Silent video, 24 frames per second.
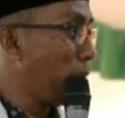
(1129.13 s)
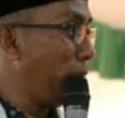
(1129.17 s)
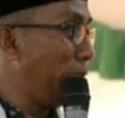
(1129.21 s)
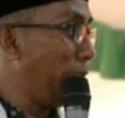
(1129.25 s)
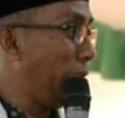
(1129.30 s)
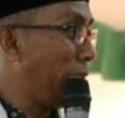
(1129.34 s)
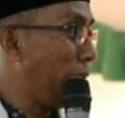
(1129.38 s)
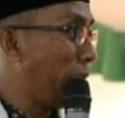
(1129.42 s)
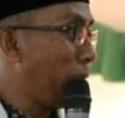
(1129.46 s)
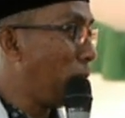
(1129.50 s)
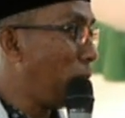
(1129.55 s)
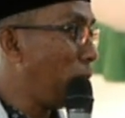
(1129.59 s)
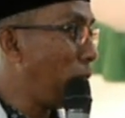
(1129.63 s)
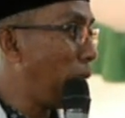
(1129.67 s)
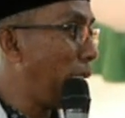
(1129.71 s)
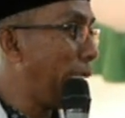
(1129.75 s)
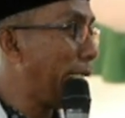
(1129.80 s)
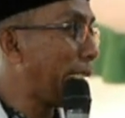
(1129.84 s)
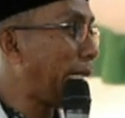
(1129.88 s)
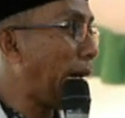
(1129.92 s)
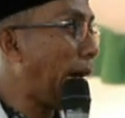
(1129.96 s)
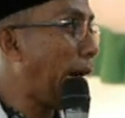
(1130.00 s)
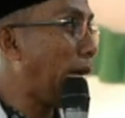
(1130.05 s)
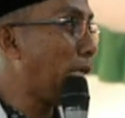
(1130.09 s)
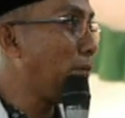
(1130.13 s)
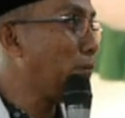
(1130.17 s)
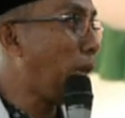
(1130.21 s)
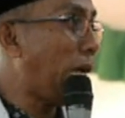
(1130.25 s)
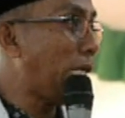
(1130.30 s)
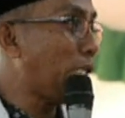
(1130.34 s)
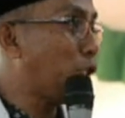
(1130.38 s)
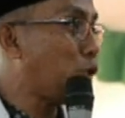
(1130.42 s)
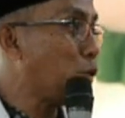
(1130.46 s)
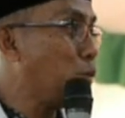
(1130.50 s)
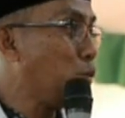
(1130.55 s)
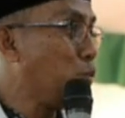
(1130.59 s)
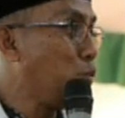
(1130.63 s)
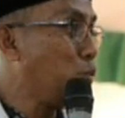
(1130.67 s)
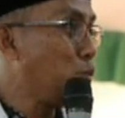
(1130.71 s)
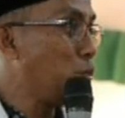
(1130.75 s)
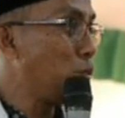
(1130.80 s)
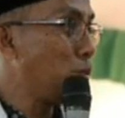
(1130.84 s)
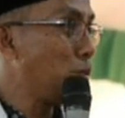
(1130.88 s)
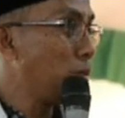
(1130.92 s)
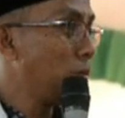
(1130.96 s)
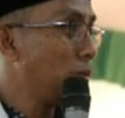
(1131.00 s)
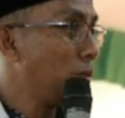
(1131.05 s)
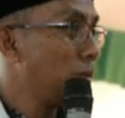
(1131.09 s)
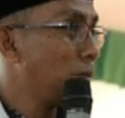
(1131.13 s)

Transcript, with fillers: bini, belikan baju